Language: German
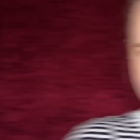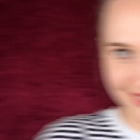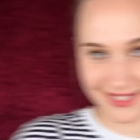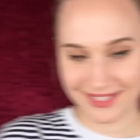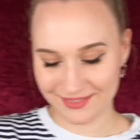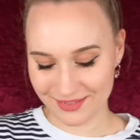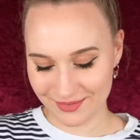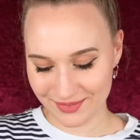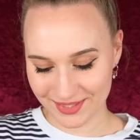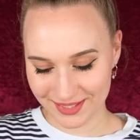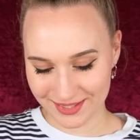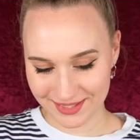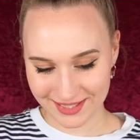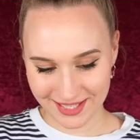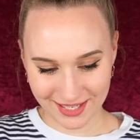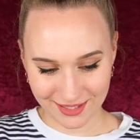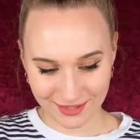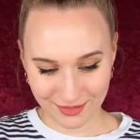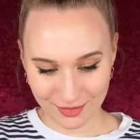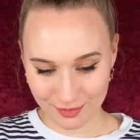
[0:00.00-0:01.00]
Außerdem habe ich jetzt
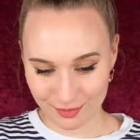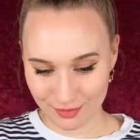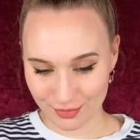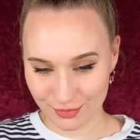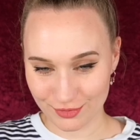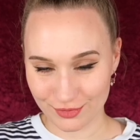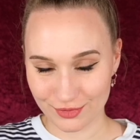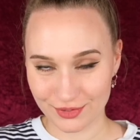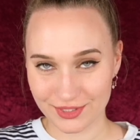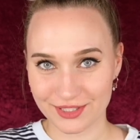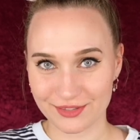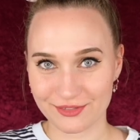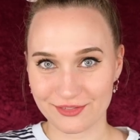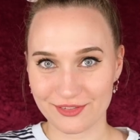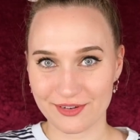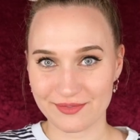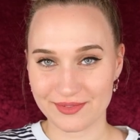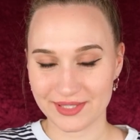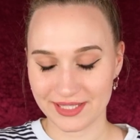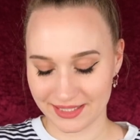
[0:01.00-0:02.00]
gerade noch ein Produkt hier
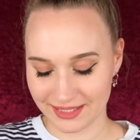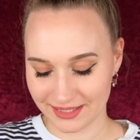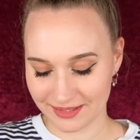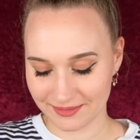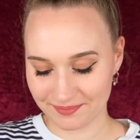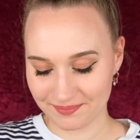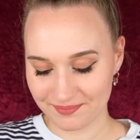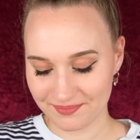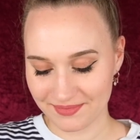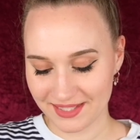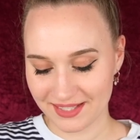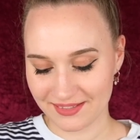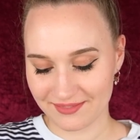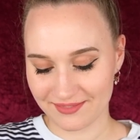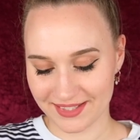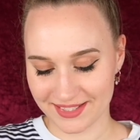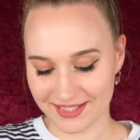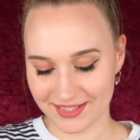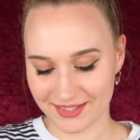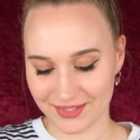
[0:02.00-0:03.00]
vor mir liegen,
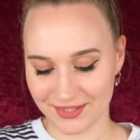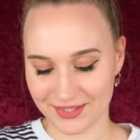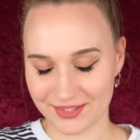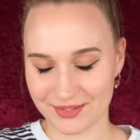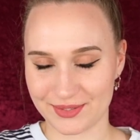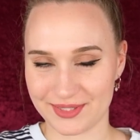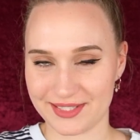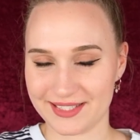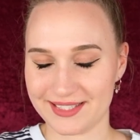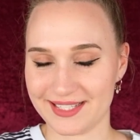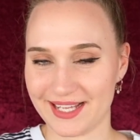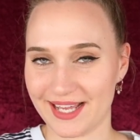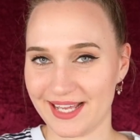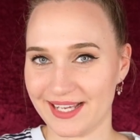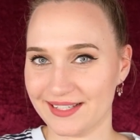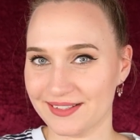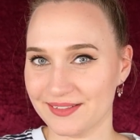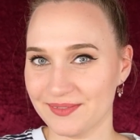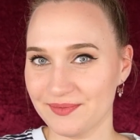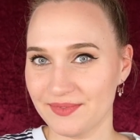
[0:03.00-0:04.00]
was ich euch kurz
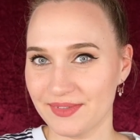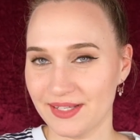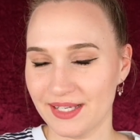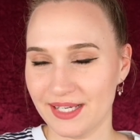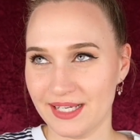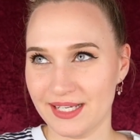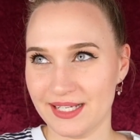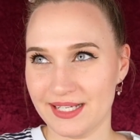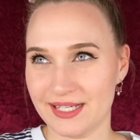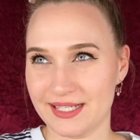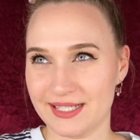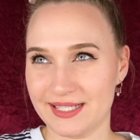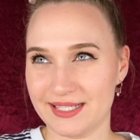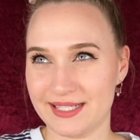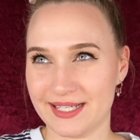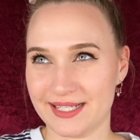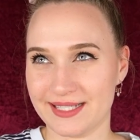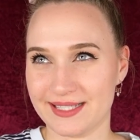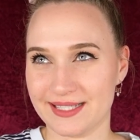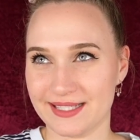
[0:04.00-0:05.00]
zeige.
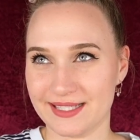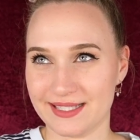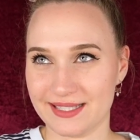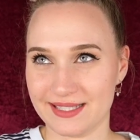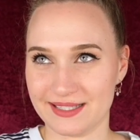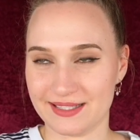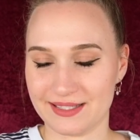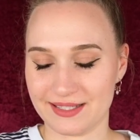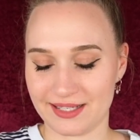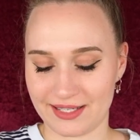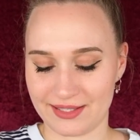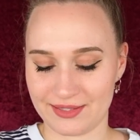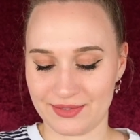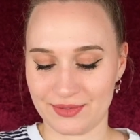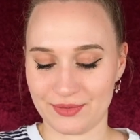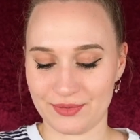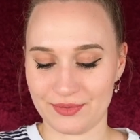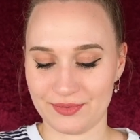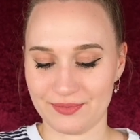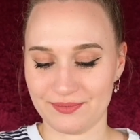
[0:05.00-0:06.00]
Das ist
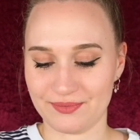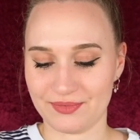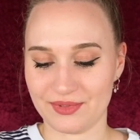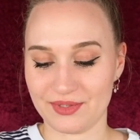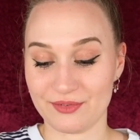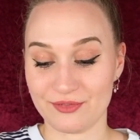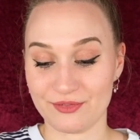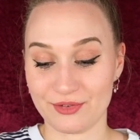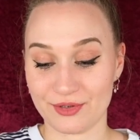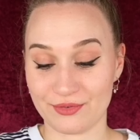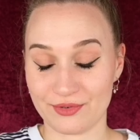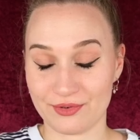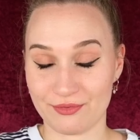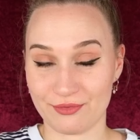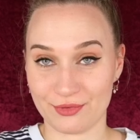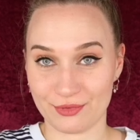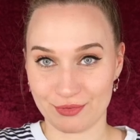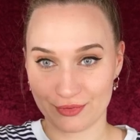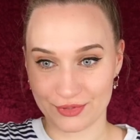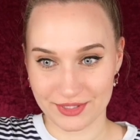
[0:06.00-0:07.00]
also von
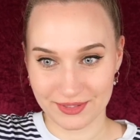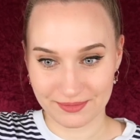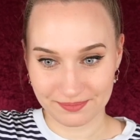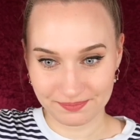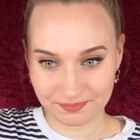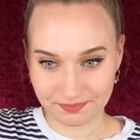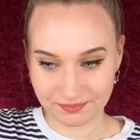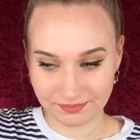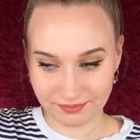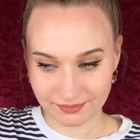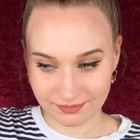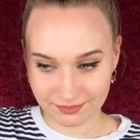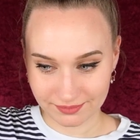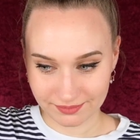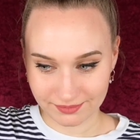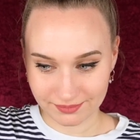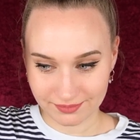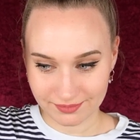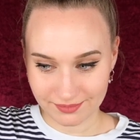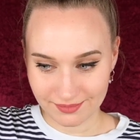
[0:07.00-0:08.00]
Revolution.
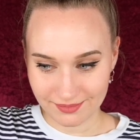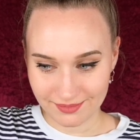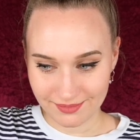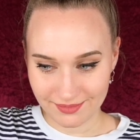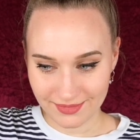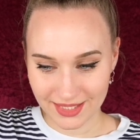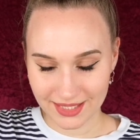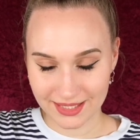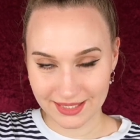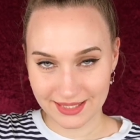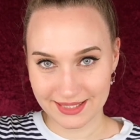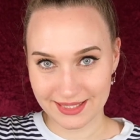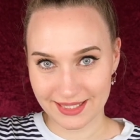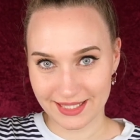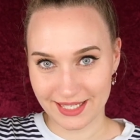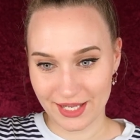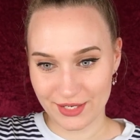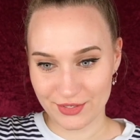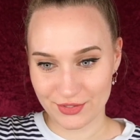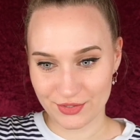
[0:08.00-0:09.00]
Diese
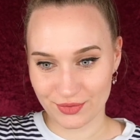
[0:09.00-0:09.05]
kleine